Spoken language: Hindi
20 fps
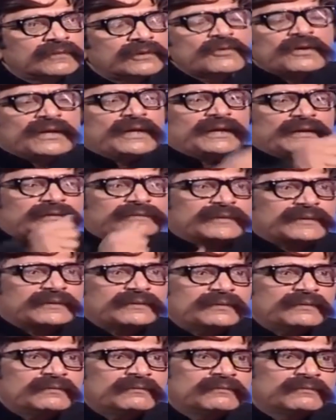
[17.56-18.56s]
क्यों नहीं कर
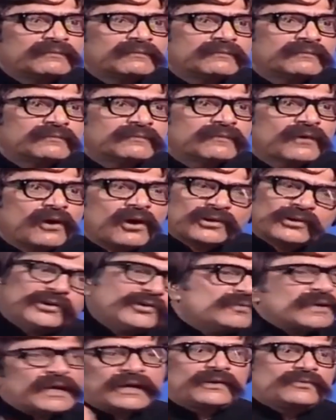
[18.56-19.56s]
सकती और
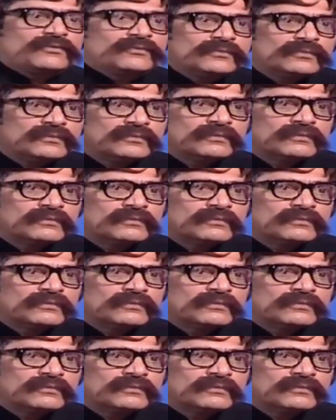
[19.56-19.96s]
क्यों ना करूँ